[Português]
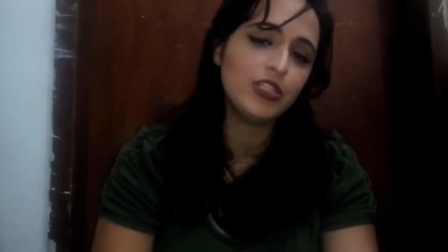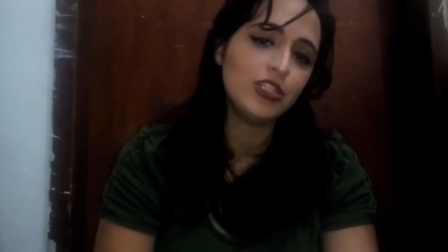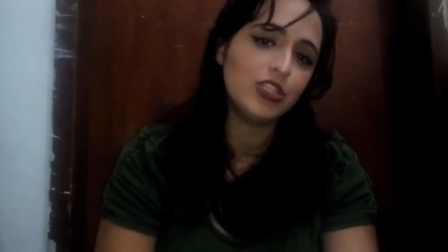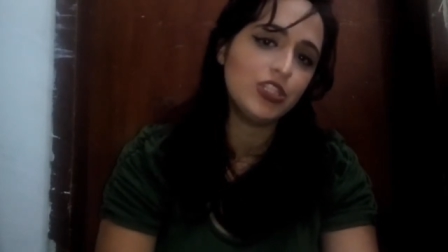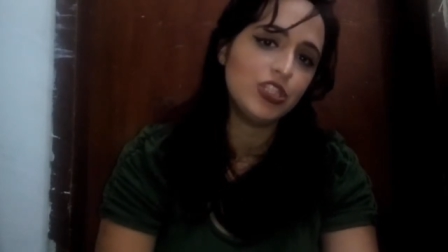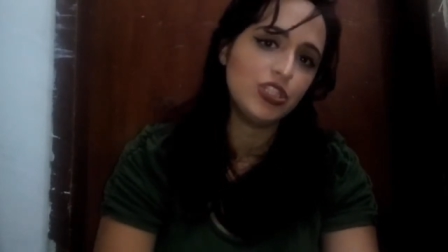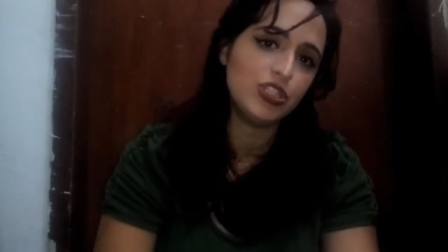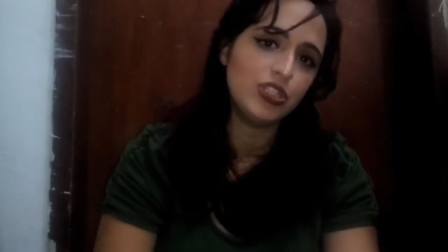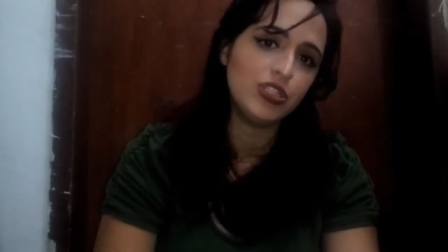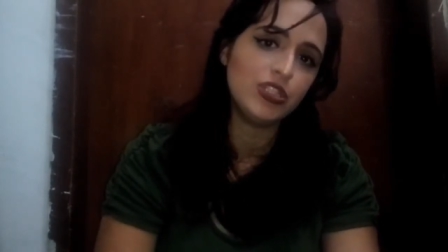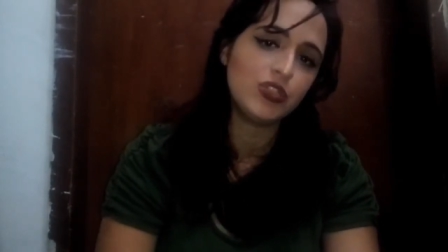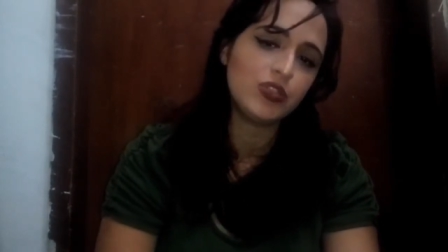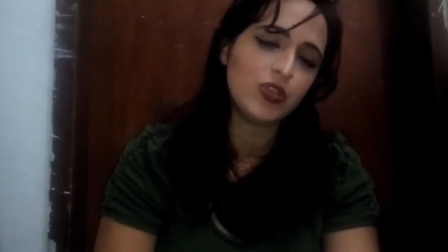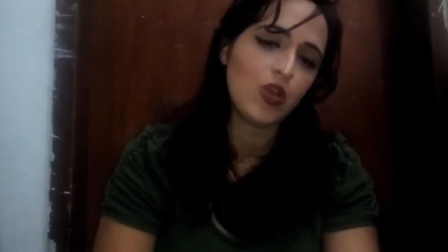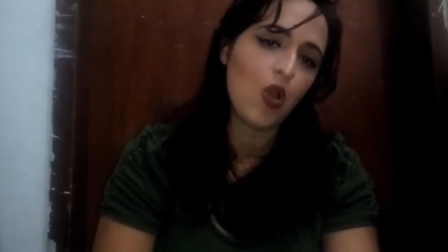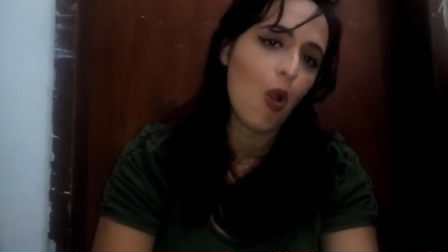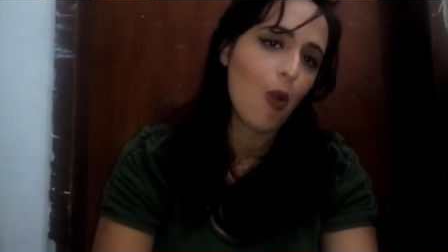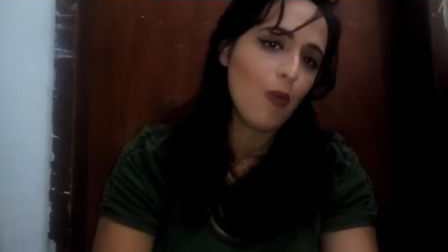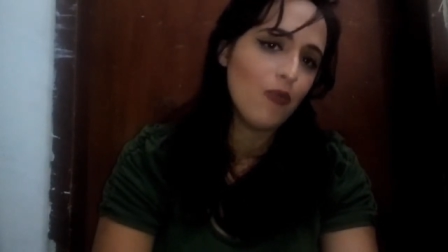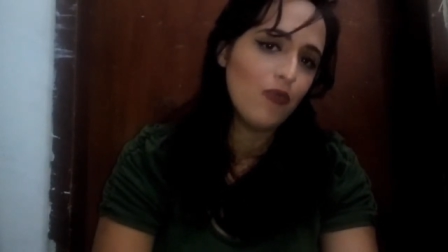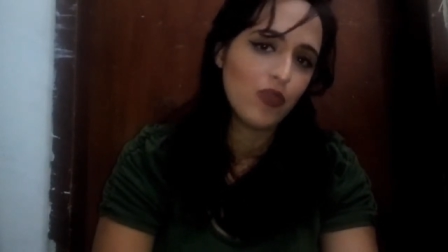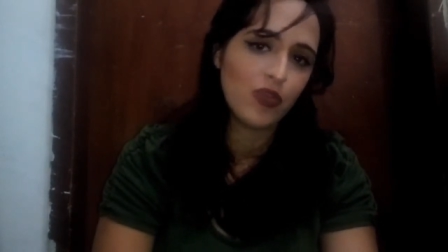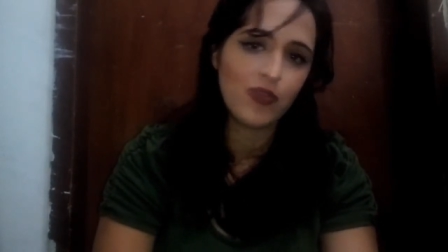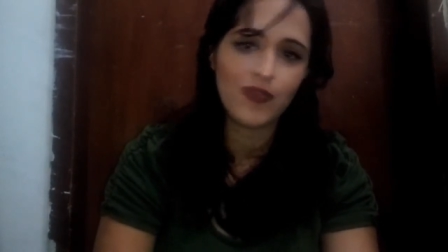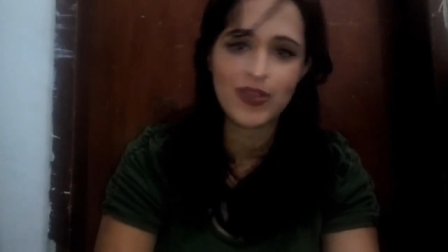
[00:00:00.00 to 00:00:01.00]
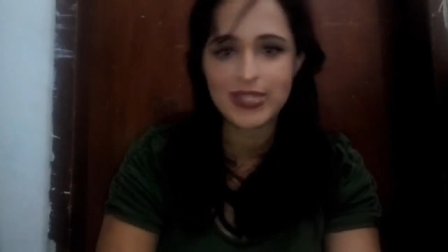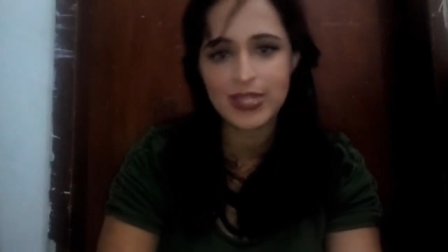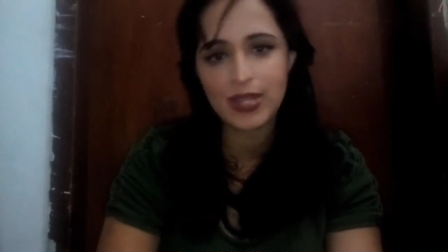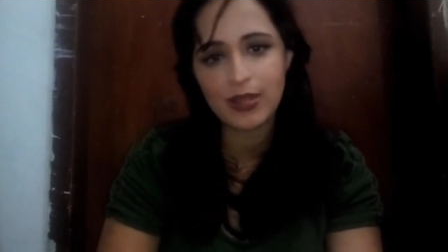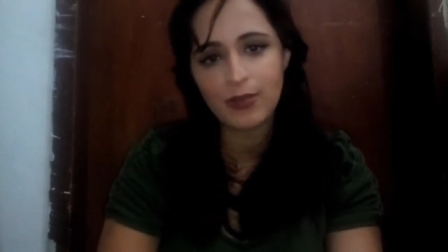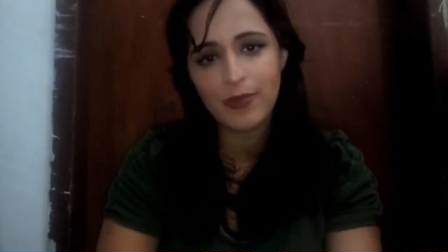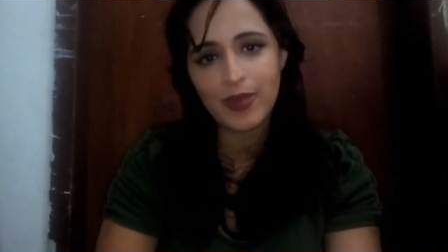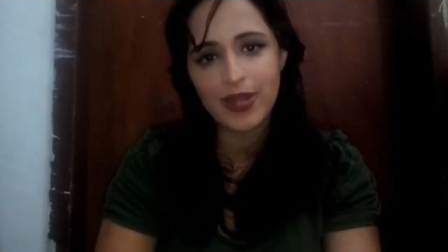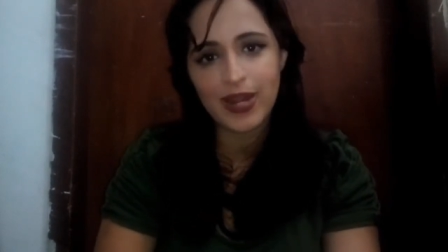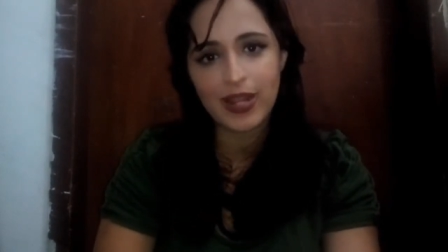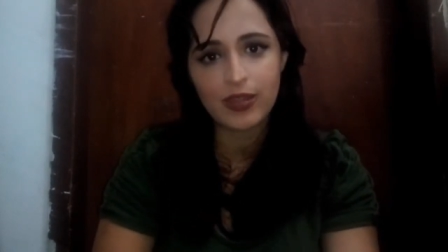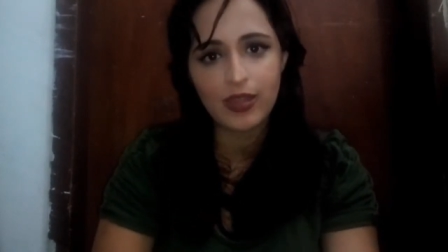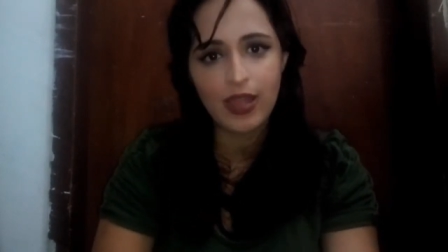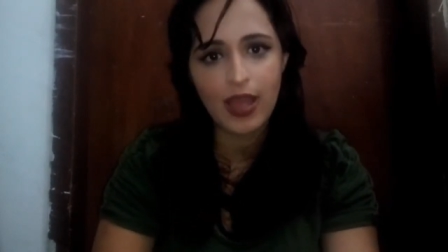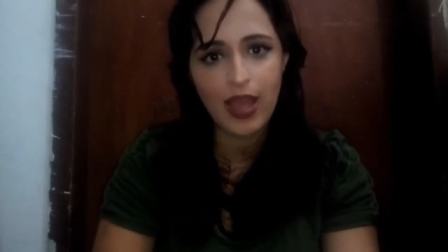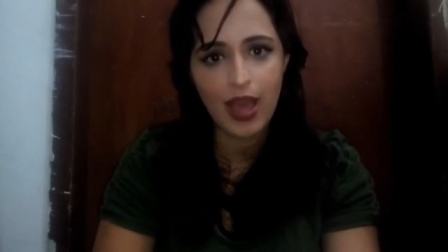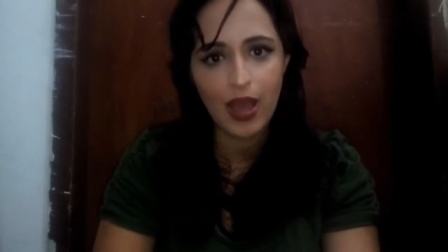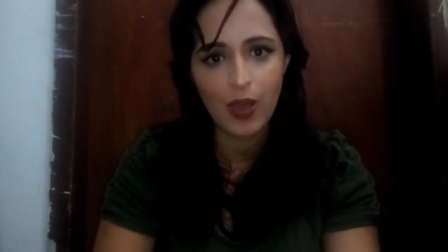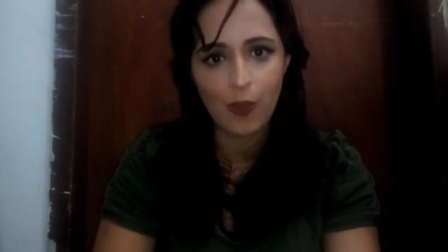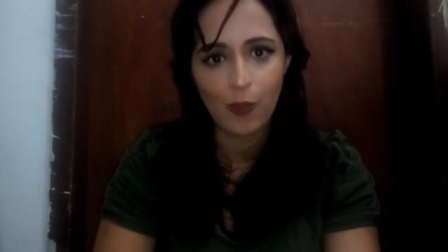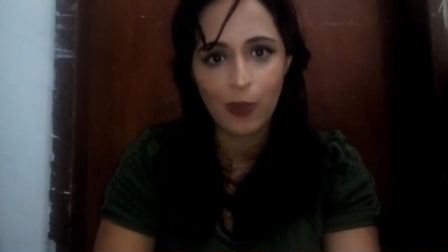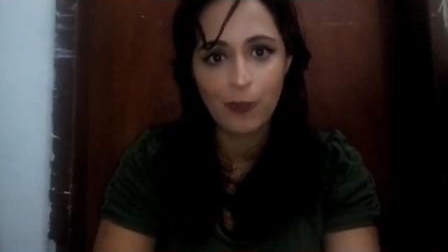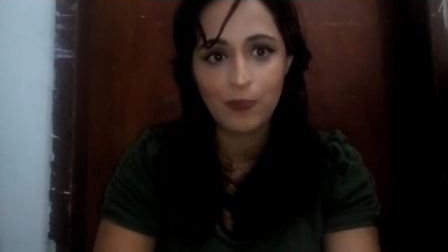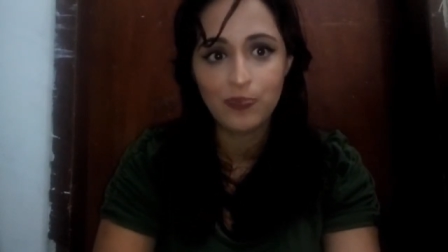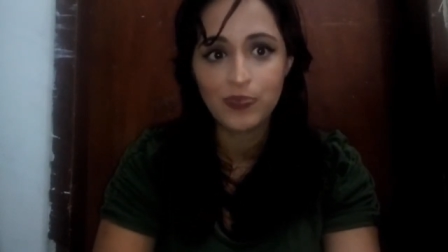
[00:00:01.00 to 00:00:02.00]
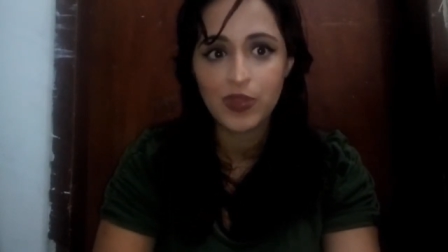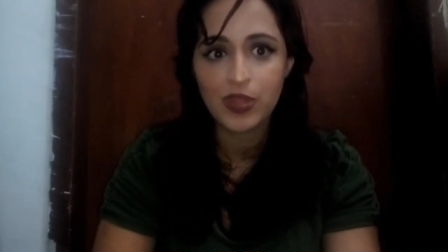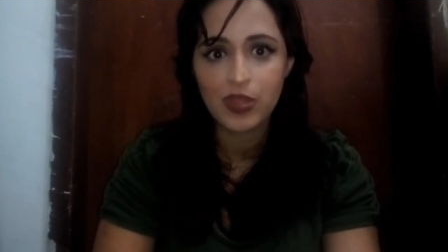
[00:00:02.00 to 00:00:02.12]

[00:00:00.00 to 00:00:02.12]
disso, é óbvio que vai ser liberada água.